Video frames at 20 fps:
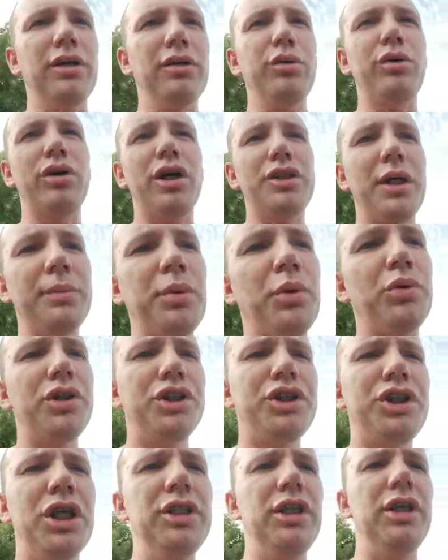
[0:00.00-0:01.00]
ну хотя бы в
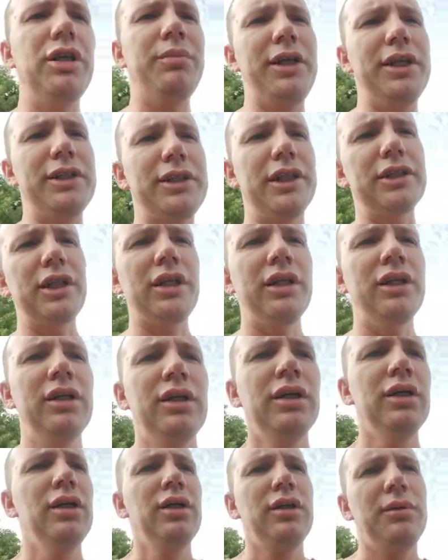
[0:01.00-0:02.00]
течение месяца,
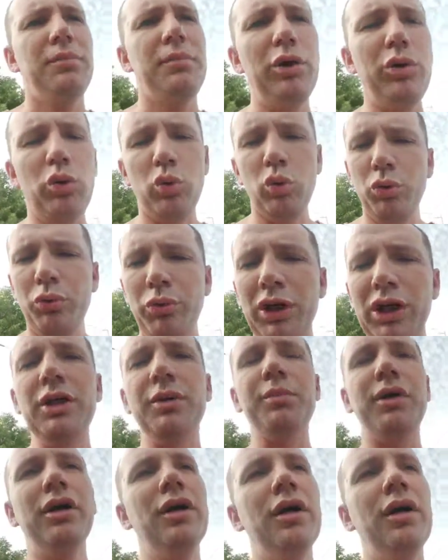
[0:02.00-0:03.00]
мы увидим